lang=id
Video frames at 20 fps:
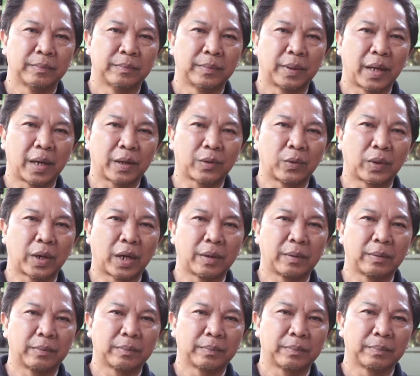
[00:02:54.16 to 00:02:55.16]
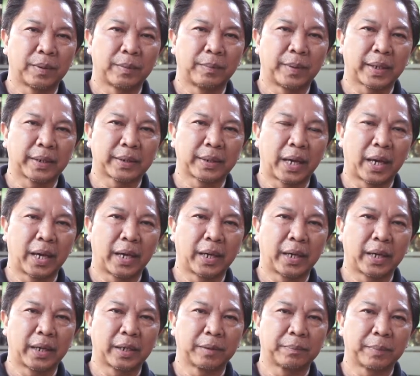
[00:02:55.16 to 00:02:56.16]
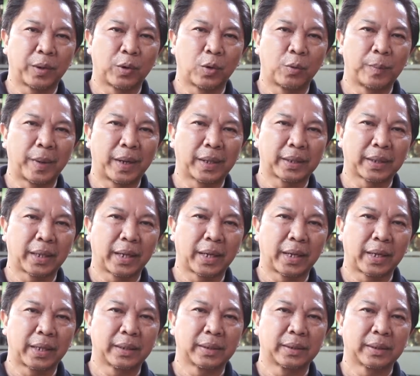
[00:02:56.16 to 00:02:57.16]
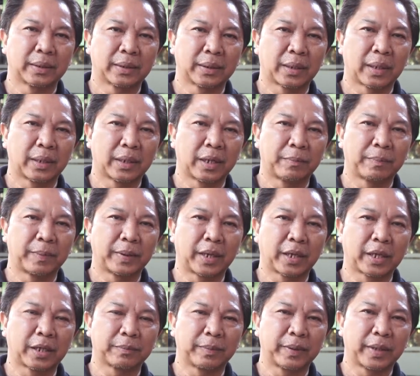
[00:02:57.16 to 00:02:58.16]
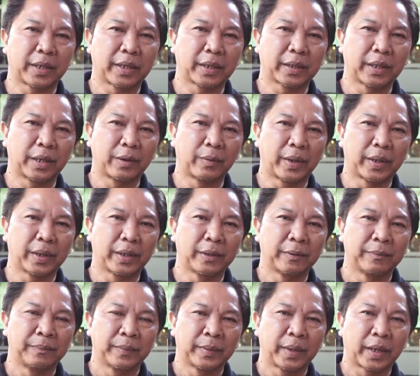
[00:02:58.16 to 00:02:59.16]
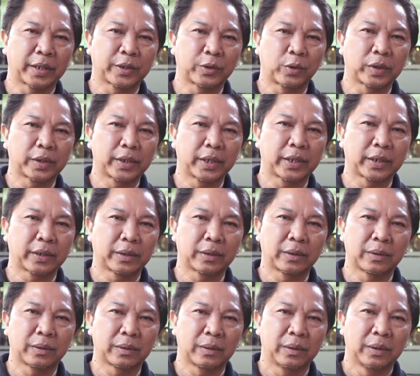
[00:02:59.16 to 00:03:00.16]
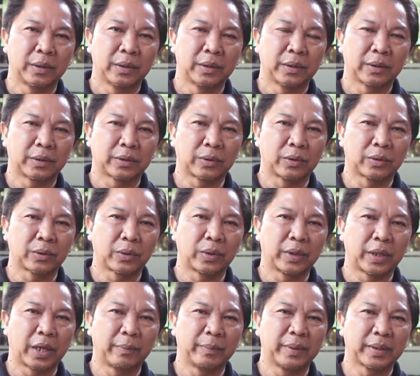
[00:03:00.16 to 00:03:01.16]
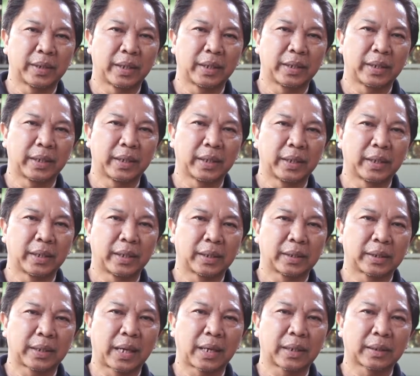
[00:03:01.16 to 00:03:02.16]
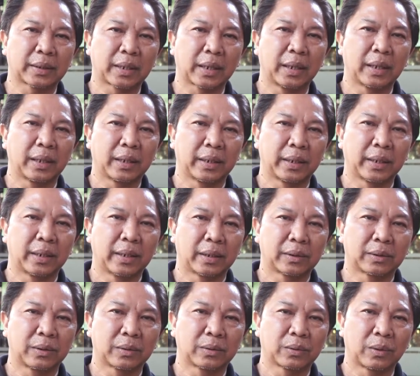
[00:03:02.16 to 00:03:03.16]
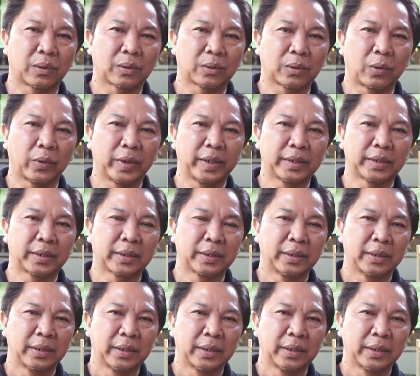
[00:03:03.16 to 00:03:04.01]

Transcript: melakukan pemeriksaan, pengobatan terhadap penyakit-penyakit hewan eksotik. Contohnya misalnya turtle ya atau tortoise